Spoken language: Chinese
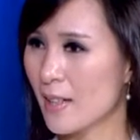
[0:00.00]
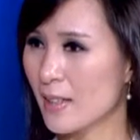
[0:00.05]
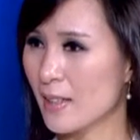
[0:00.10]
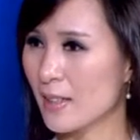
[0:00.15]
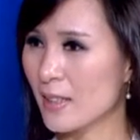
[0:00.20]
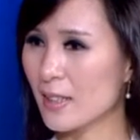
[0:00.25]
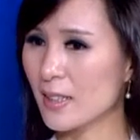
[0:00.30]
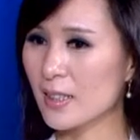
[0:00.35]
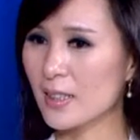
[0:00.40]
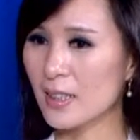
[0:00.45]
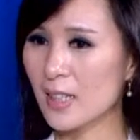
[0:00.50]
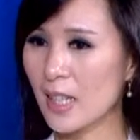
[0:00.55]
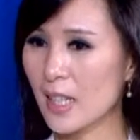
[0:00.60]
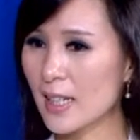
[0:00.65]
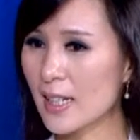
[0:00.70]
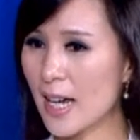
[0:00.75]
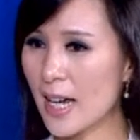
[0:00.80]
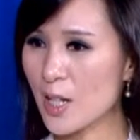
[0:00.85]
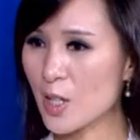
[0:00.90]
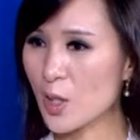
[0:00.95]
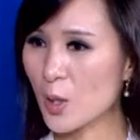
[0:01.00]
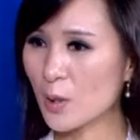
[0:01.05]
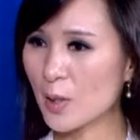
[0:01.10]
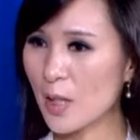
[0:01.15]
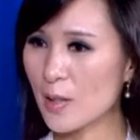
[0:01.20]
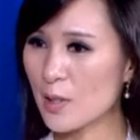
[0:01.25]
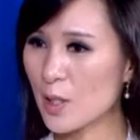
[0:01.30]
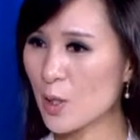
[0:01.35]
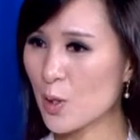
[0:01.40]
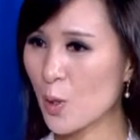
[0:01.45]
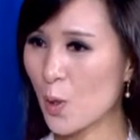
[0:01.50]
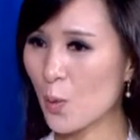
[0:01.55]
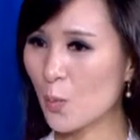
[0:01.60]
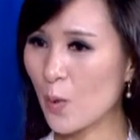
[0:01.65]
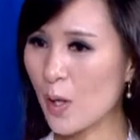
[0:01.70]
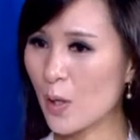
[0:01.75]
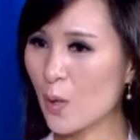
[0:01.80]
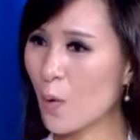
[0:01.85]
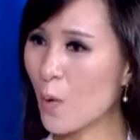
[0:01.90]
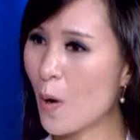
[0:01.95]
您您感受到这种
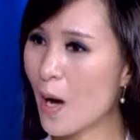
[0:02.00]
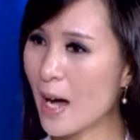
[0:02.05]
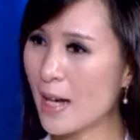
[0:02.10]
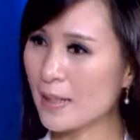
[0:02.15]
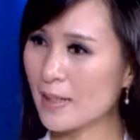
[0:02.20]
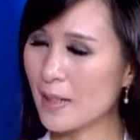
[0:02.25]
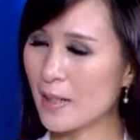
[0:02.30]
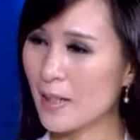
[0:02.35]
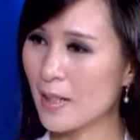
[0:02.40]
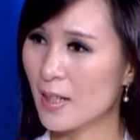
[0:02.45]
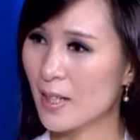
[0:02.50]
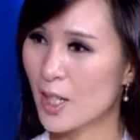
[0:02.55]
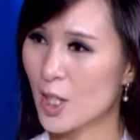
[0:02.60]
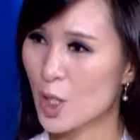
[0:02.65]
文化的。